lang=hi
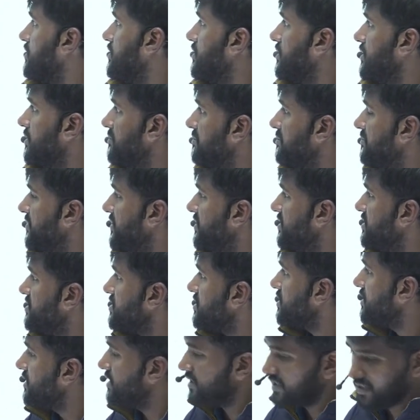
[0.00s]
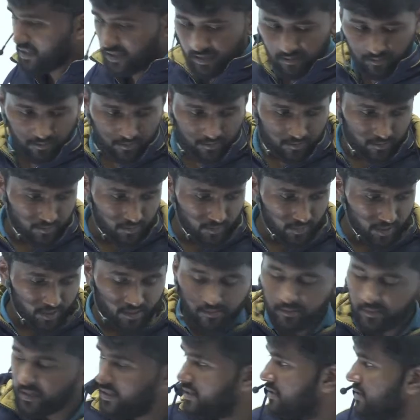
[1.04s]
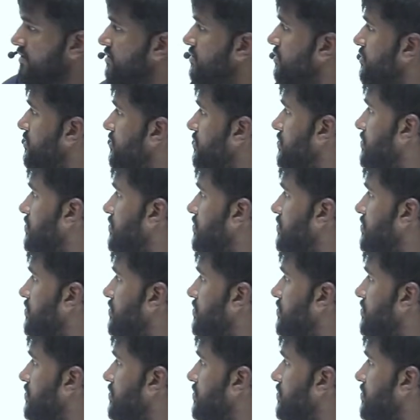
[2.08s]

इम्पिंज का यार एक बढ़िया मीनिंग तो